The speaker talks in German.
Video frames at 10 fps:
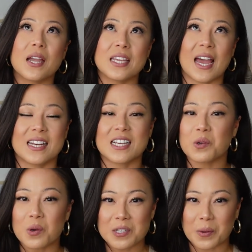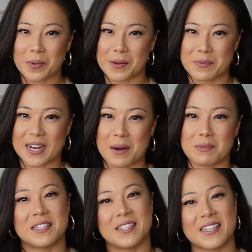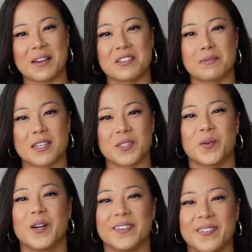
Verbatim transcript: ja, das größere Bild mit einbezieht, sagen wir es mal so.